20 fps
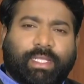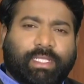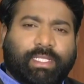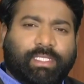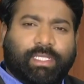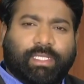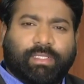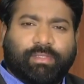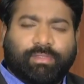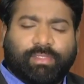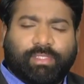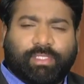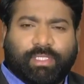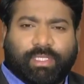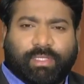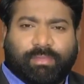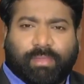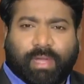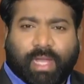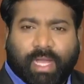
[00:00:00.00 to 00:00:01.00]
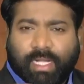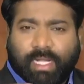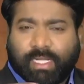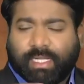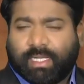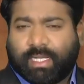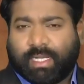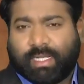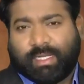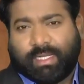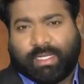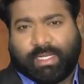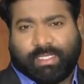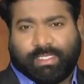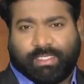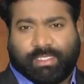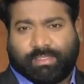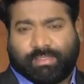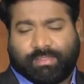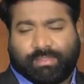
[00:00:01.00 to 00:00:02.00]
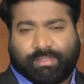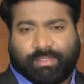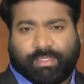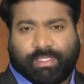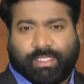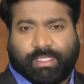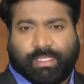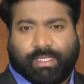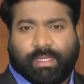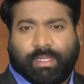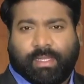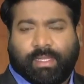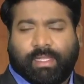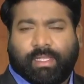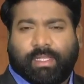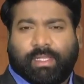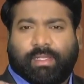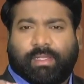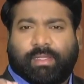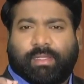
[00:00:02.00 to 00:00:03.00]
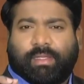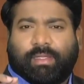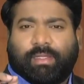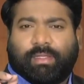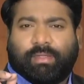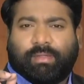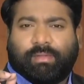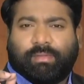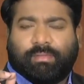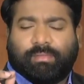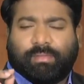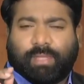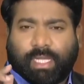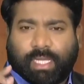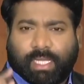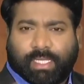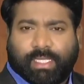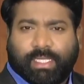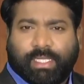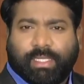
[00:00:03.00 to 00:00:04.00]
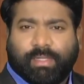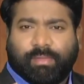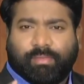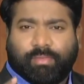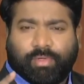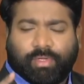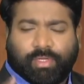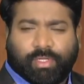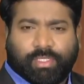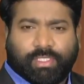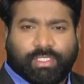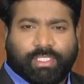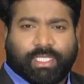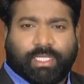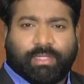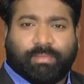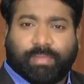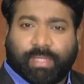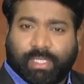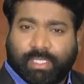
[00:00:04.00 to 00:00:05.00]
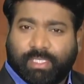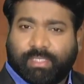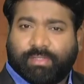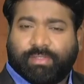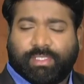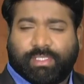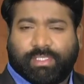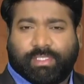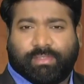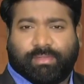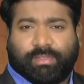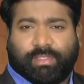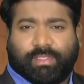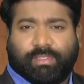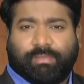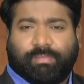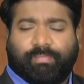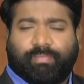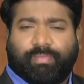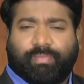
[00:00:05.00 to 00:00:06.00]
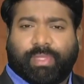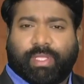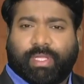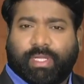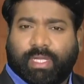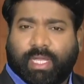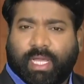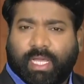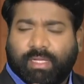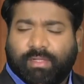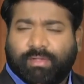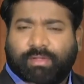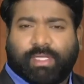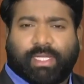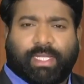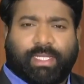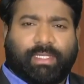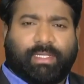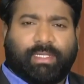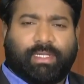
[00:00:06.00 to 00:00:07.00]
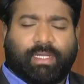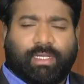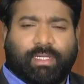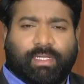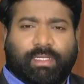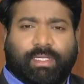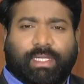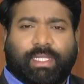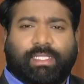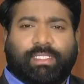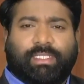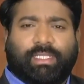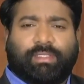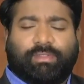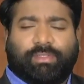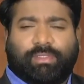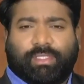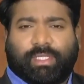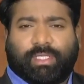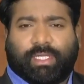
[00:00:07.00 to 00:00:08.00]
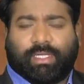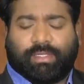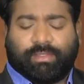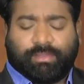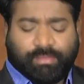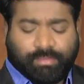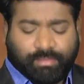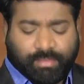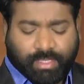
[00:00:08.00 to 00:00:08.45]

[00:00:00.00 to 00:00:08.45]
నేను చదువుతున్న మాటను అండర్లైన్ చేసుకోండి మలాకి మూడో అధ్యాయం పదో వచనంలో నాలుగో లైన్ నేను చదువుతున్నాను